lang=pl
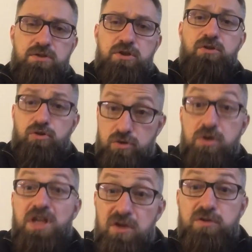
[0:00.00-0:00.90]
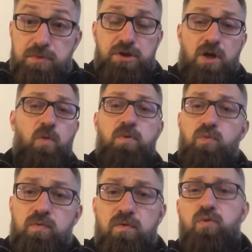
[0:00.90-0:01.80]
że ktoś, kto nie rozmyśla o
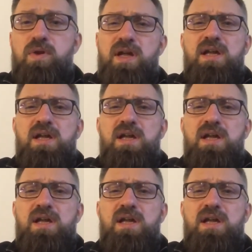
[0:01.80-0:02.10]
Bogu w ogóle,